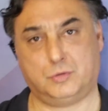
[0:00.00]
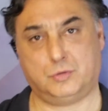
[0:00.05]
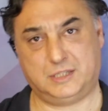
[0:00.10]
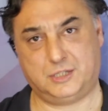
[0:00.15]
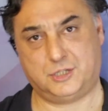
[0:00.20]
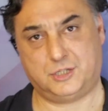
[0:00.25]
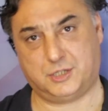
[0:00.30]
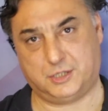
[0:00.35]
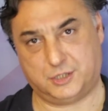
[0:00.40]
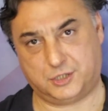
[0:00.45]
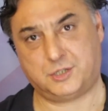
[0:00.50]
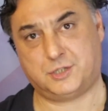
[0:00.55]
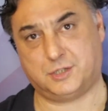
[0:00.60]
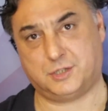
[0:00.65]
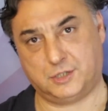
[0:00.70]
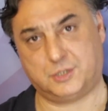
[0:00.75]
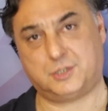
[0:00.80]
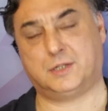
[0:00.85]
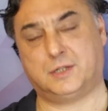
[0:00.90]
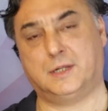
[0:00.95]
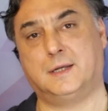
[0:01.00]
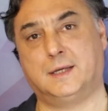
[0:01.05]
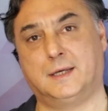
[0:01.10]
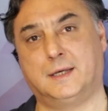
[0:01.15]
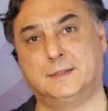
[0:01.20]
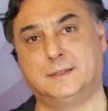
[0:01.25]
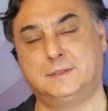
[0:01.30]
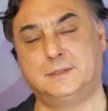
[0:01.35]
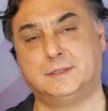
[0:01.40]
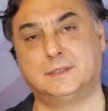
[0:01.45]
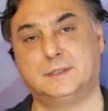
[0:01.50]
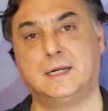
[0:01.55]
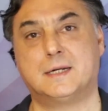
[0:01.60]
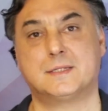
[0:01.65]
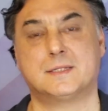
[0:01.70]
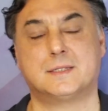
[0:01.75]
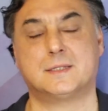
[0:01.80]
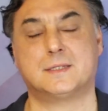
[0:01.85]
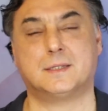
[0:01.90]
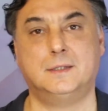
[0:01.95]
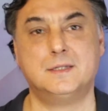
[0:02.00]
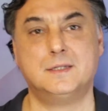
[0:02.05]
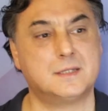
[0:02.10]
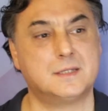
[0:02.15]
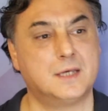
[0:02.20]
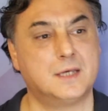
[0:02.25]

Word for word: iş iş işlere girerseniz